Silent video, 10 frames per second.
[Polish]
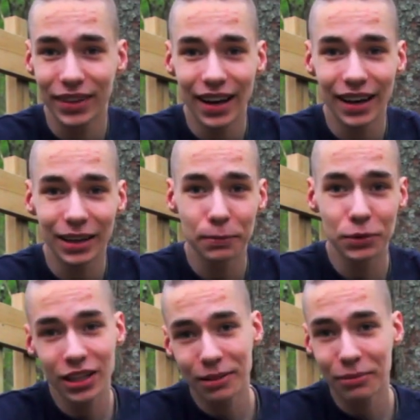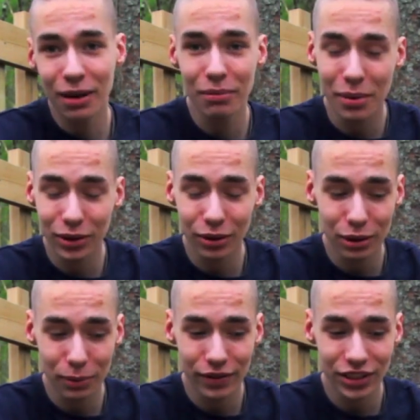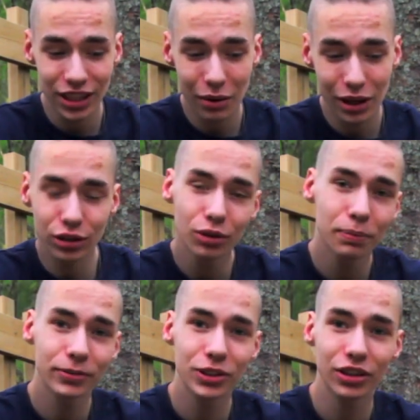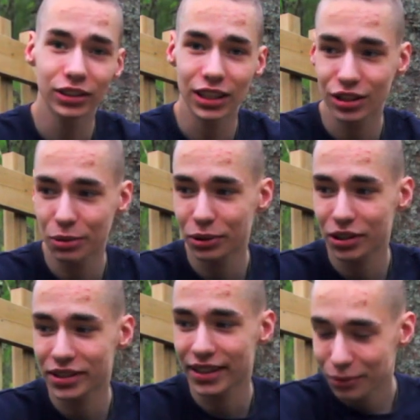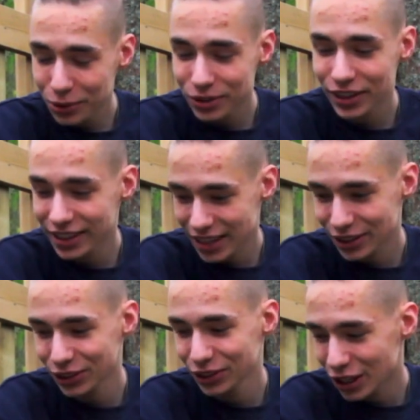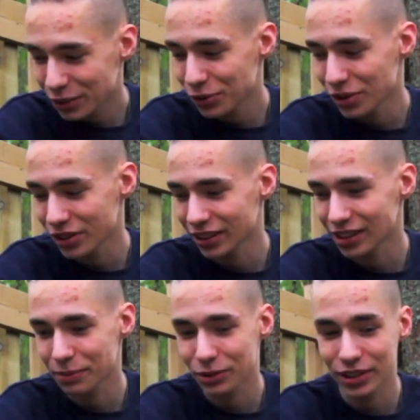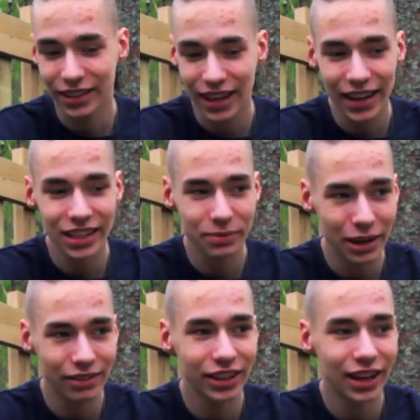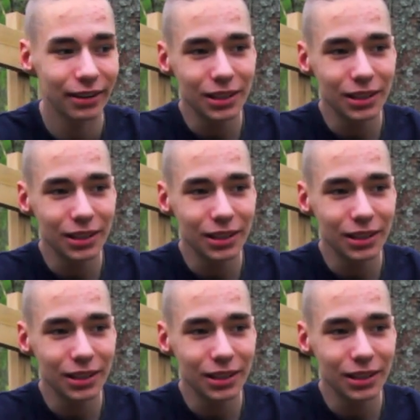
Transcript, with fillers: Tak, przedtem moja mama do mnie powiedziała, rób wszystko na 100%. Muszę zacząć robić wszystko na 100%, taka jest prawda.